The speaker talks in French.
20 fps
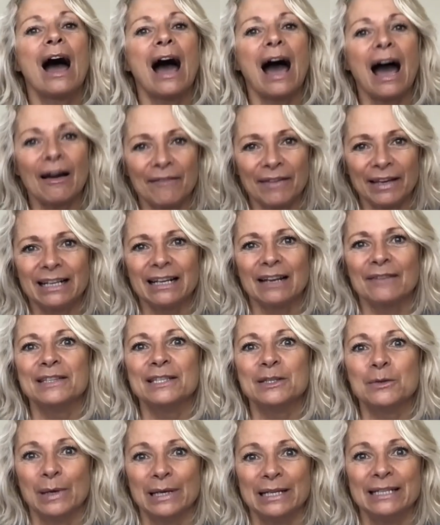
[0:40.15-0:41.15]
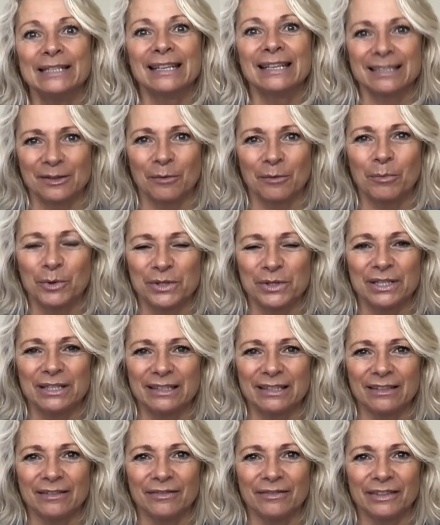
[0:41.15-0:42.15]
avec la visualisation
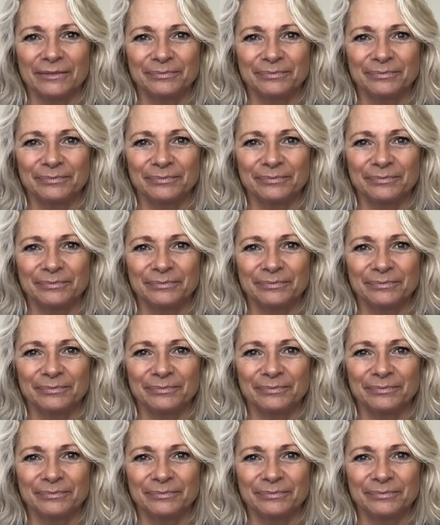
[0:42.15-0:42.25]
positive.